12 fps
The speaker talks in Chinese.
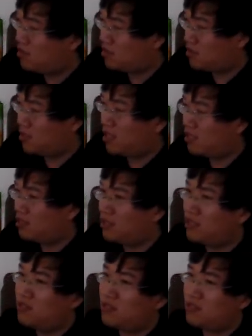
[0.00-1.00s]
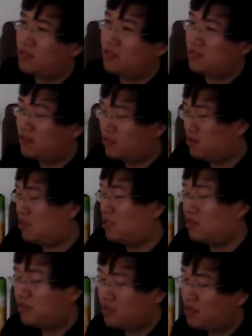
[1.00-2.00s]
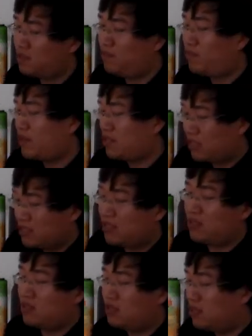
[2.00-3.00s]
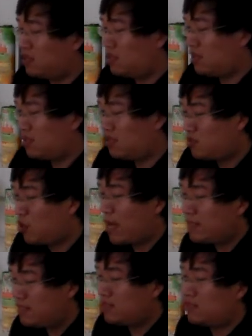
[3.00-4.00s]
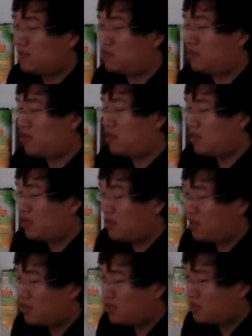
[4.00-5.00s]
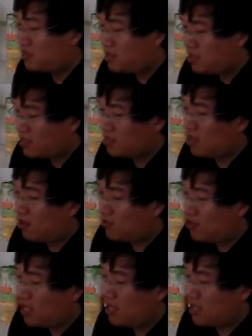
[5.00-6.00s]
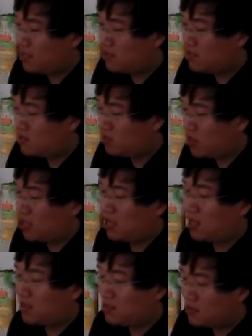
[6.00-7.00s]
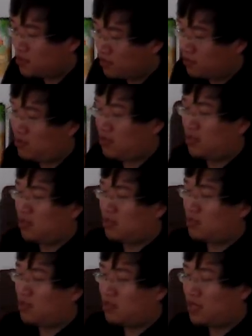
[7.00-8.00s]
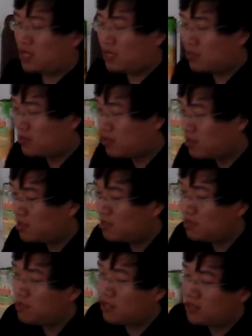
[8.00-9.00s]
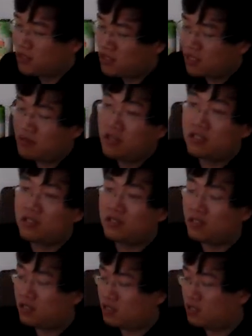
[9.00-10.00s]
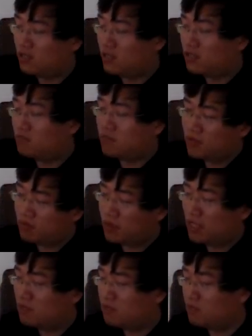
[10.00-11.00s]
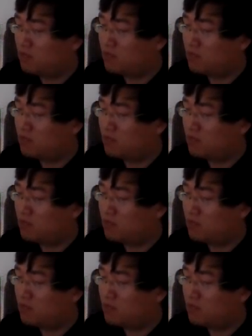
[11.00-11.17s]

止那个停止的止，就也就是仅仅有传经之学，信道威严之绝久矣。然后他说，那么这是应该是这是这是明